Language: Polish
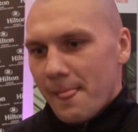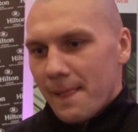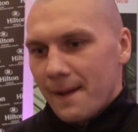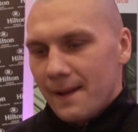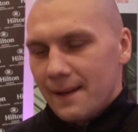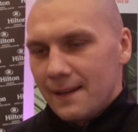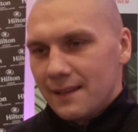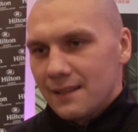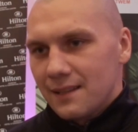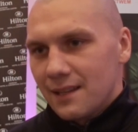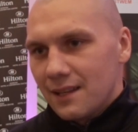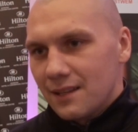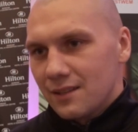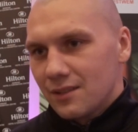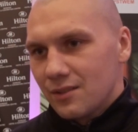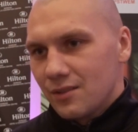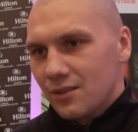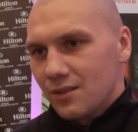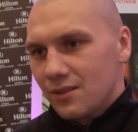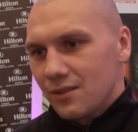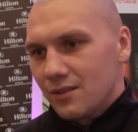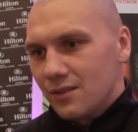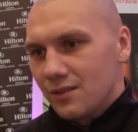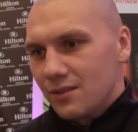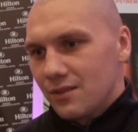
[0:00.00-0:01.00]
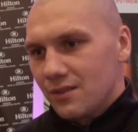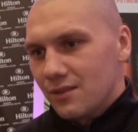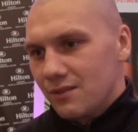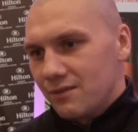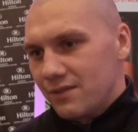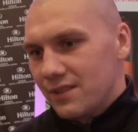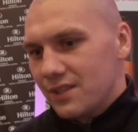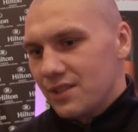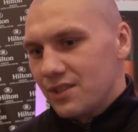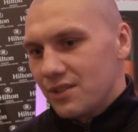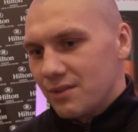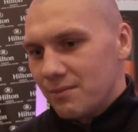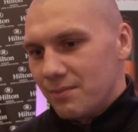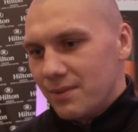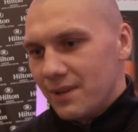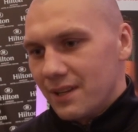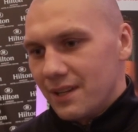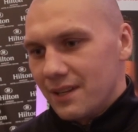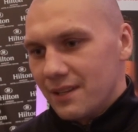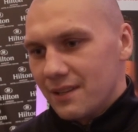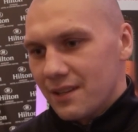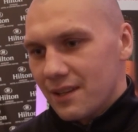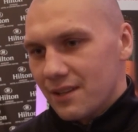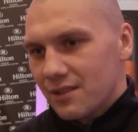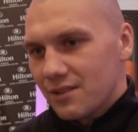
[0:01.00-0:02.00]
ale tak to wyżsi
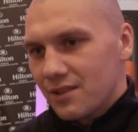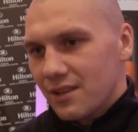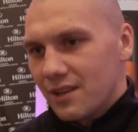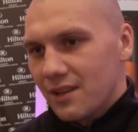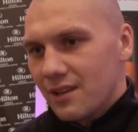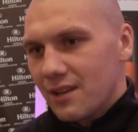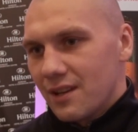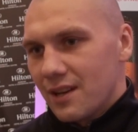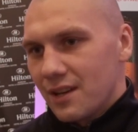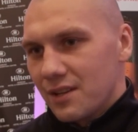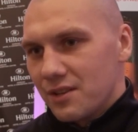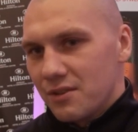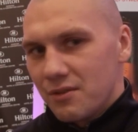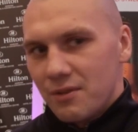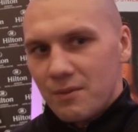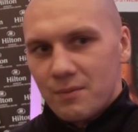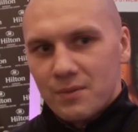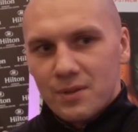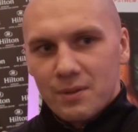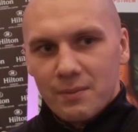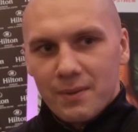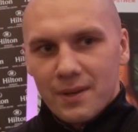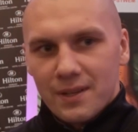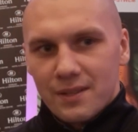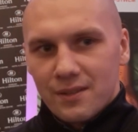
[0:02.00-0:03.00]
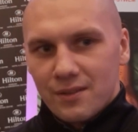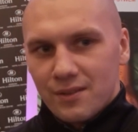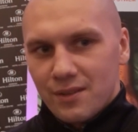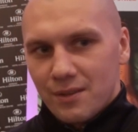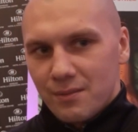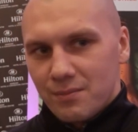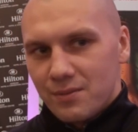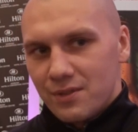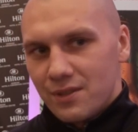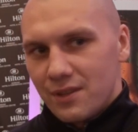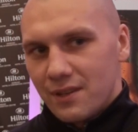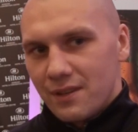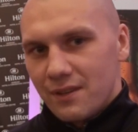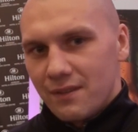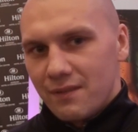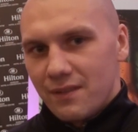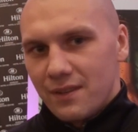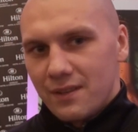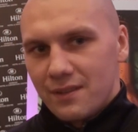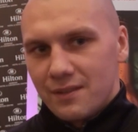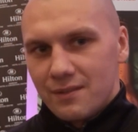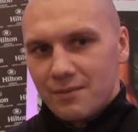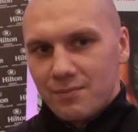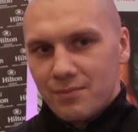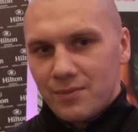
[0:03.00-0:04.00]
byli, także radziłem sobie bardzo dobrze,
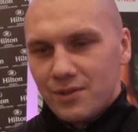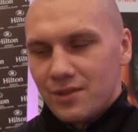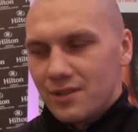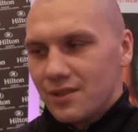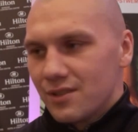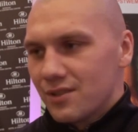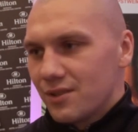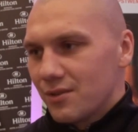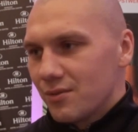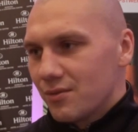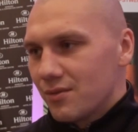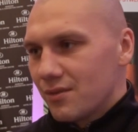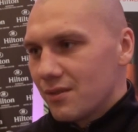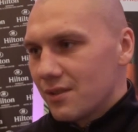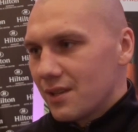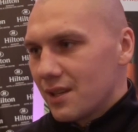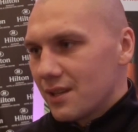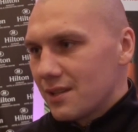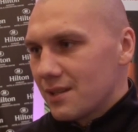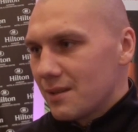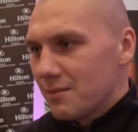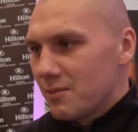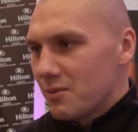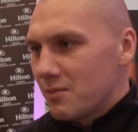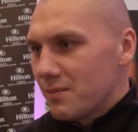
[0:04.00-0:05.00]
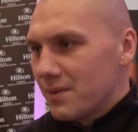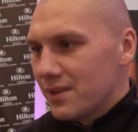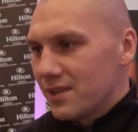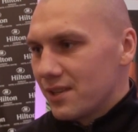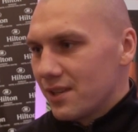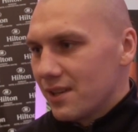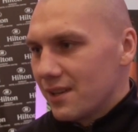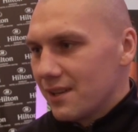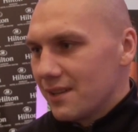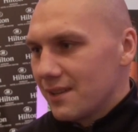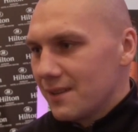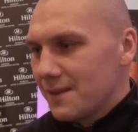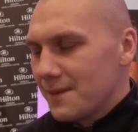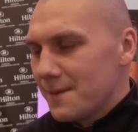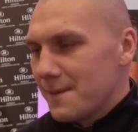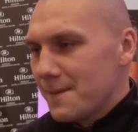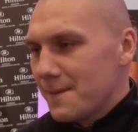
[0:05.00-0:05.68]
więc myślę, że jutro tak samo będzie. Mhm.